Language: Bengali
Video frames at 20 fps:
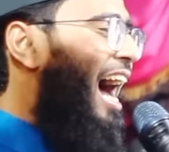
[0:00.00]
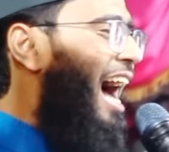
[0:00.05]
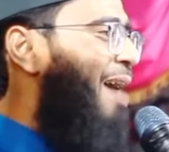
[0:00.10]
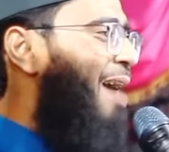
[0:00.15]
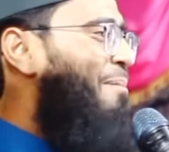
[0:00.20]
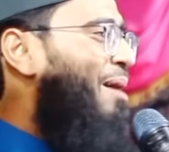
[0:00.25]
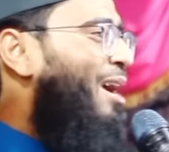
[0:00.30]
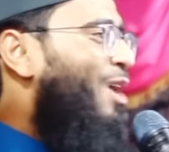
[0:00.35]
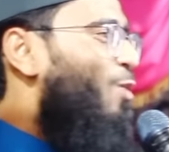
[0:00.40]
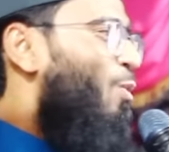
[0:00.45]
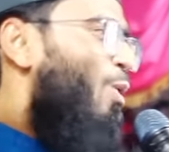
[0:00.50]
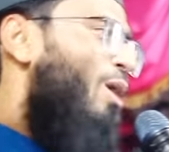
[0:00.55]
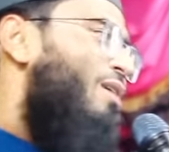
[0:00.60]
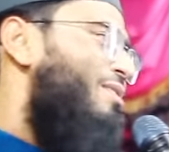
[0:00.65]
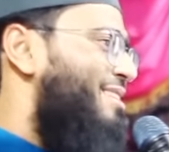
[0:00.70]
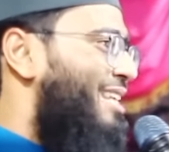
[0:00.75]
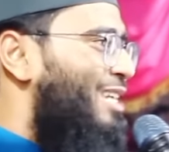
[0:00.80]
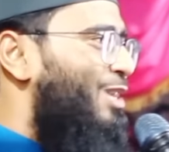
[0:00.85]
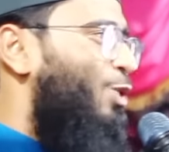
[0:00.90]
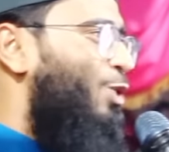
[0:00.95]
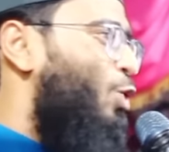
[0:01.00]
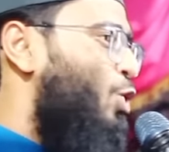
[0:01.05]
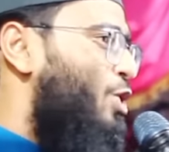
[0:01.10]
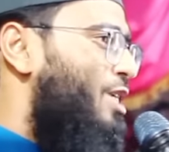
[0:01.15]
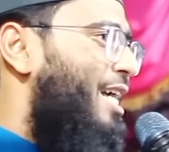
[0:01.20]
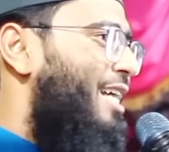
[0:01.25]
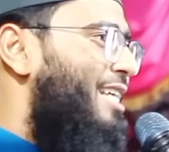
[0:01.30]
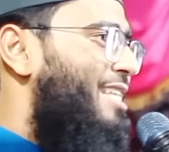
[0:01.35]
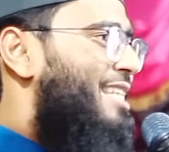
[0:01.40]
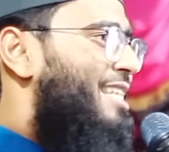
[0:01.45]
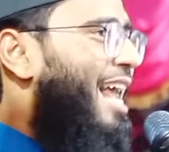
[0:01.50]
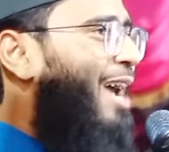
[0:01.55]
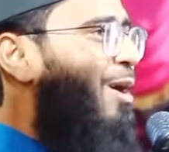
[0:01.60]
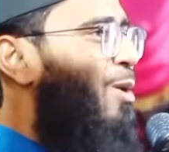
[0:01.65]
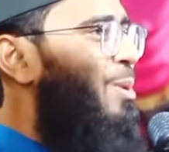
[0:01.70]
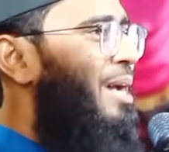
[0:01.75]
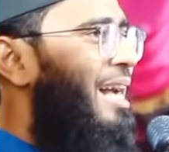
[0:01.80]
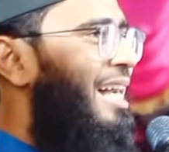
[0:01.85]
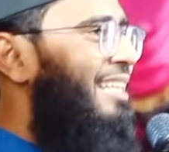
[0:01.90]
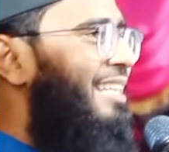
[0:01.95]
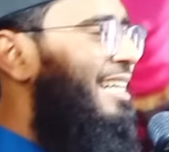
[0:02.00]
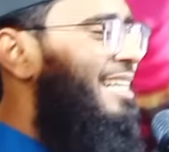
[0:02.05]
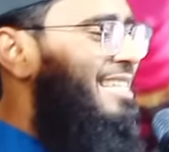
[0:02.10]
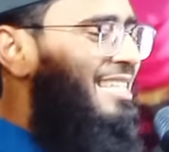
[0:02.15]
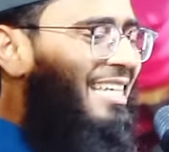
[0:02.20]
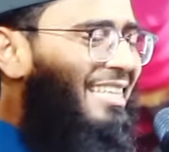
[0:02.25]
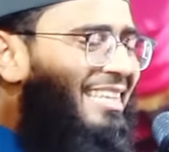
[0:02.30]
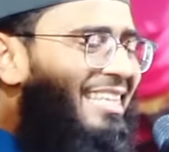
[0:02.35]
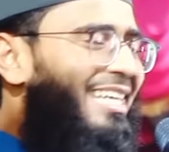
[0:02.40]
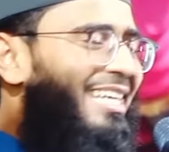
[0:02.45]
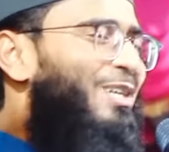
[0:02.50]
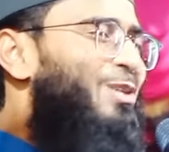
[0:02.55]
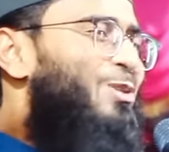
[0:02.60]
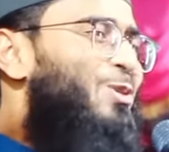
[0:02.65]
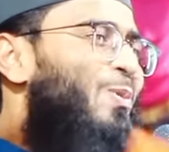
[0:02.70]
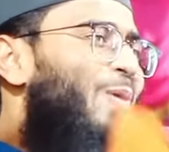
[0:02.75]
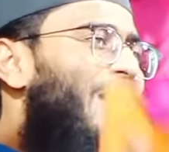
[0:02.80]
আমার ওয়াজ কিন্তু শেষ এখন এটা যে দিয়েছ